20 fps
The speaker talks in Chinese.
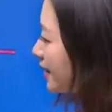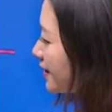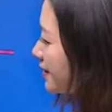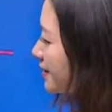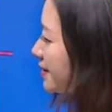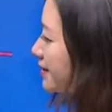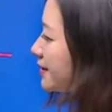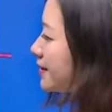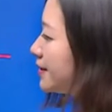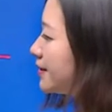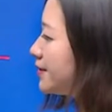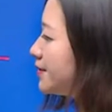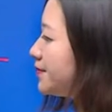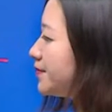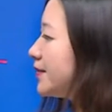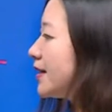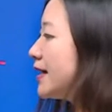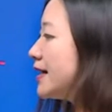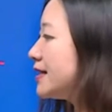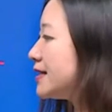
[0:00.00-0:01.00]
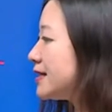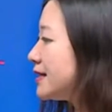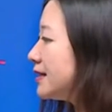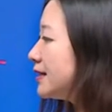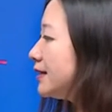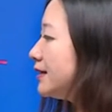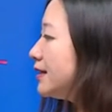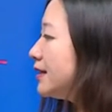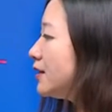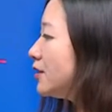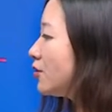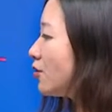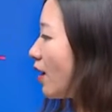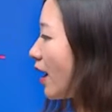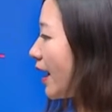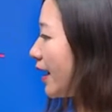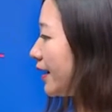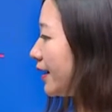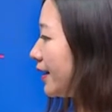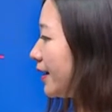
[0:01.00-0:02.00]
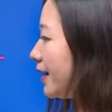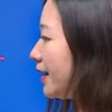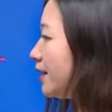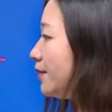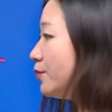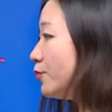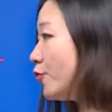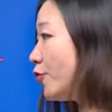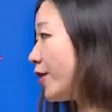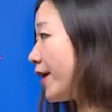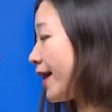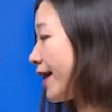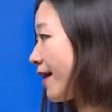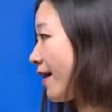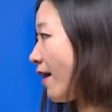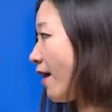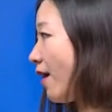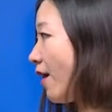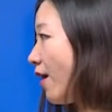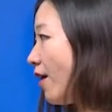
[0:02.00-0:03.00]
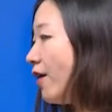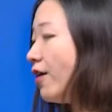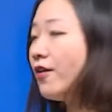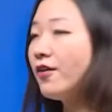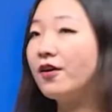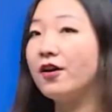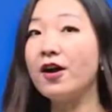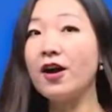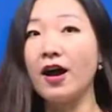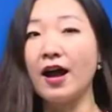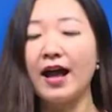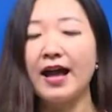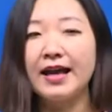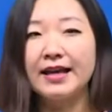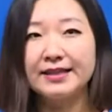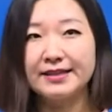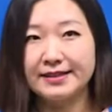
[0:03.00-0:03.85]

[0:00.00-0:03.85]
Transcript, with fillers: 几根新嫩快的摩耶哦啊，